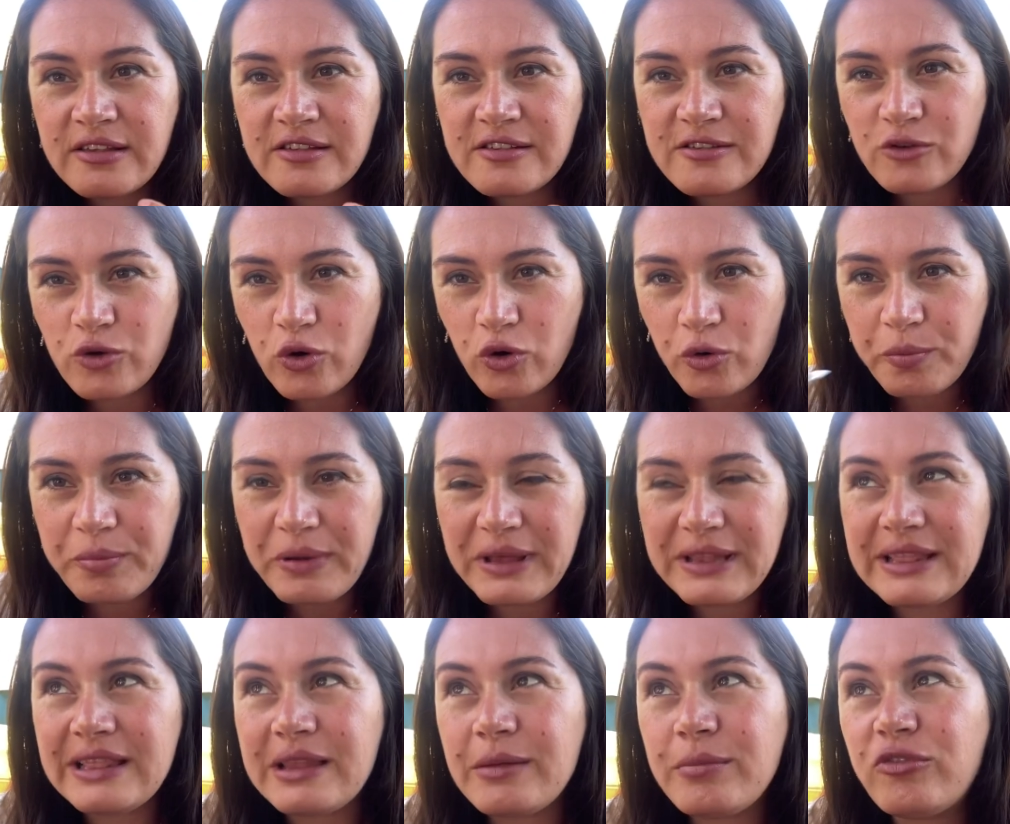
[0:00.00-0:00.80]

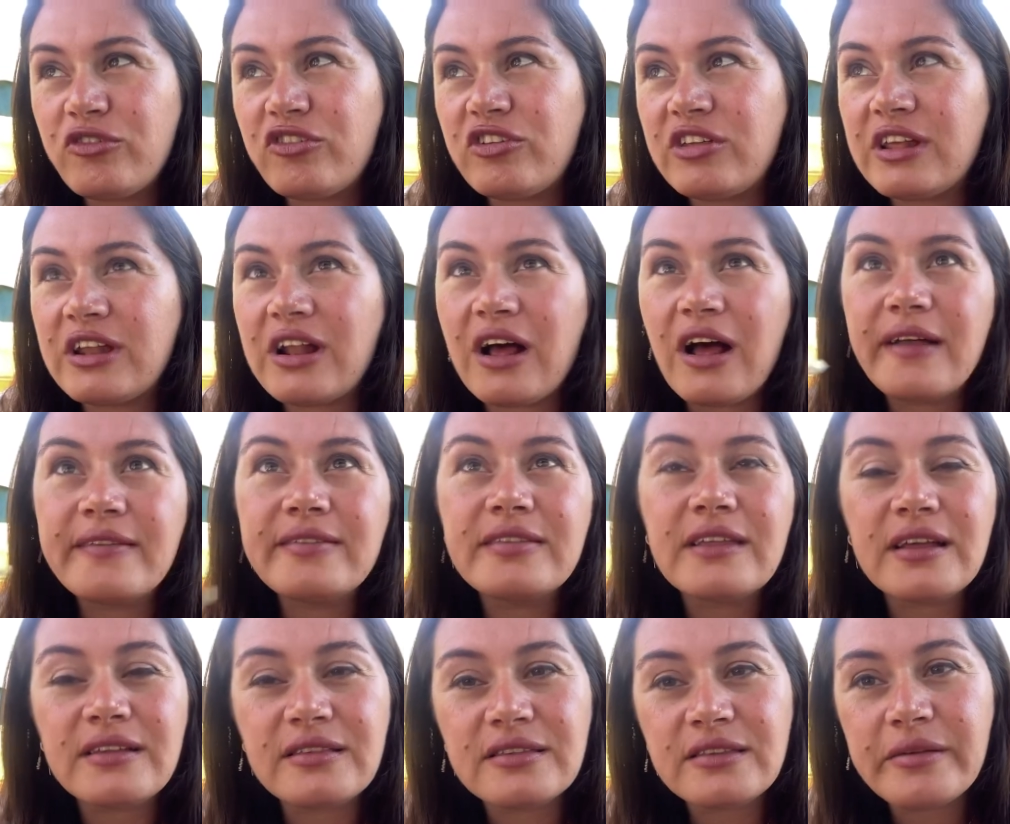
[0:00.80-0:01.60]
sohbetli bir şeyleri
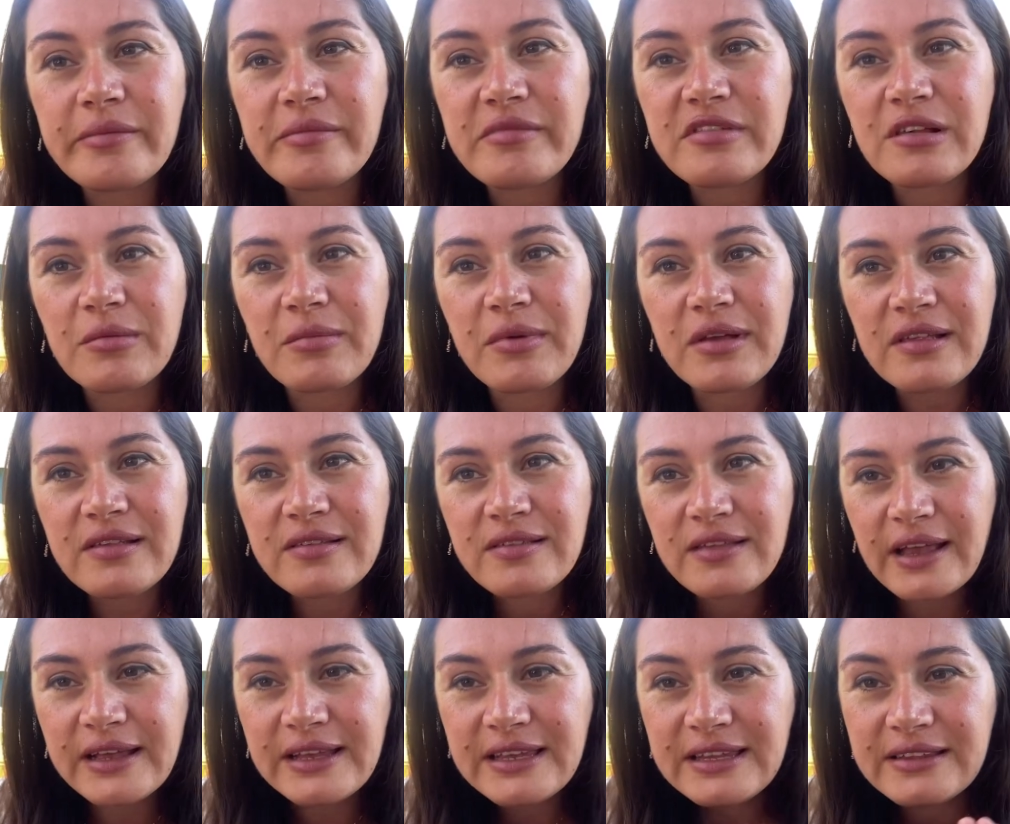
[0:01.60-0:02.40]
anlattığım zaman
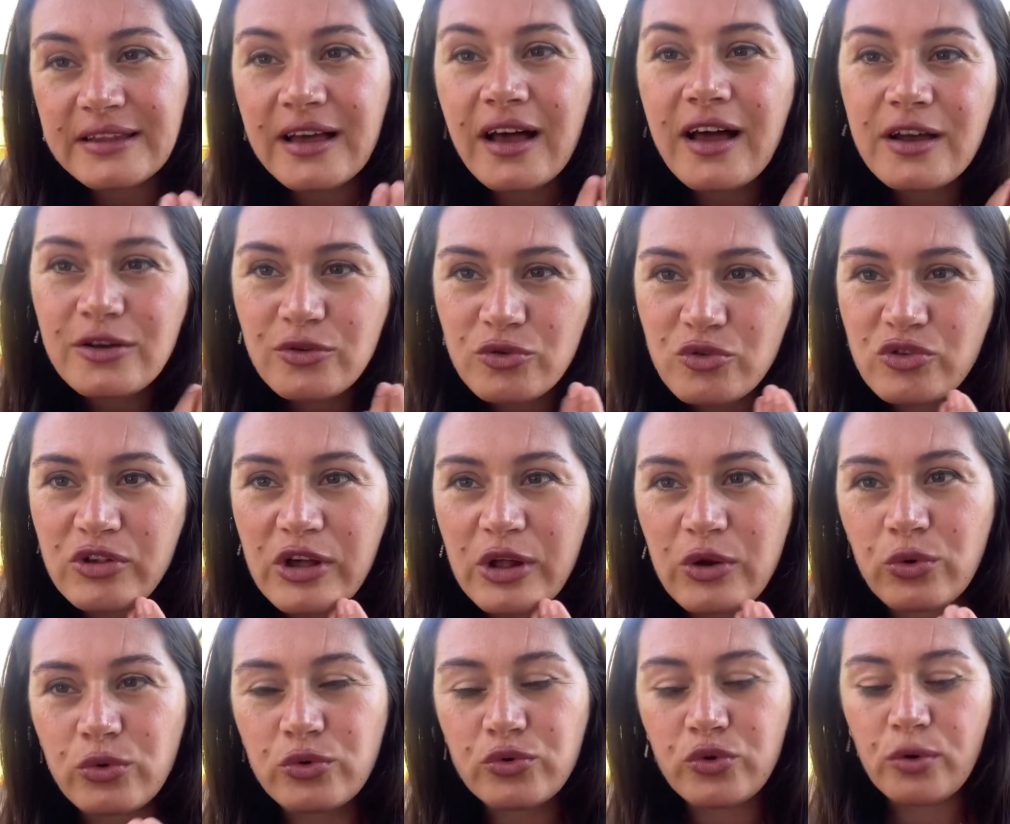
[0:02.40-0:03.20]
sanki daha
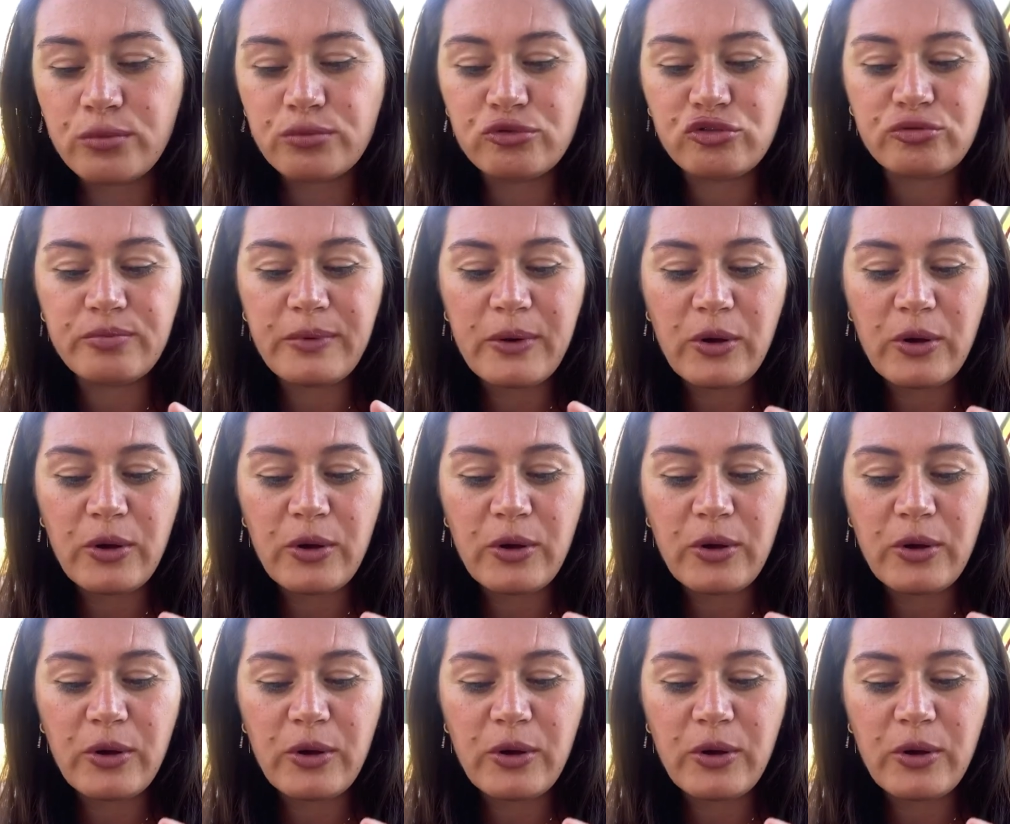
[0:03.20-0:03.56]
güzel oluyormuş.